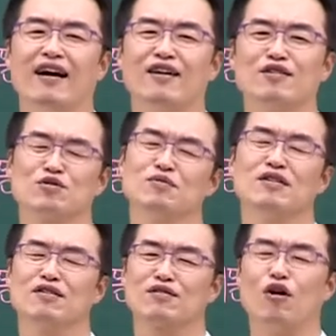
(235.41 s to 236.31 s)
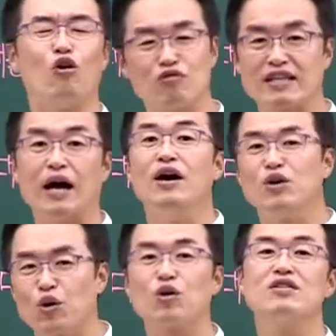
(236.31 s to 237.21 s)
어, 좀 이거 억울하다
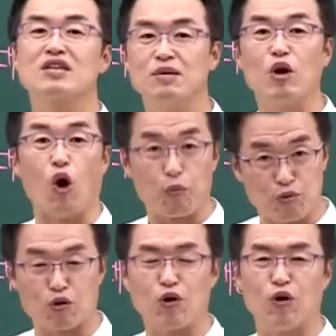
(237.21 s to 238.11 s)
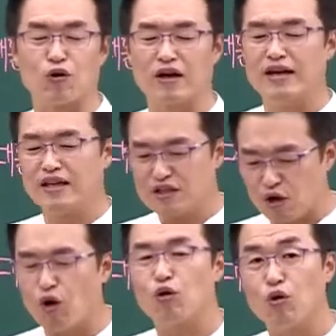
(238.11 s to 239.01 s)
이런 느낌이 없도록
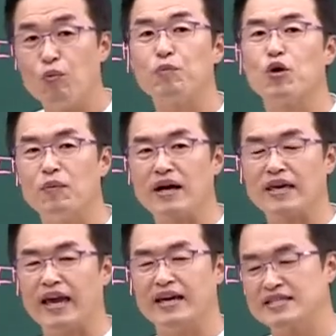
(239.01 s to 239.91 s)
더 꼼꼼하게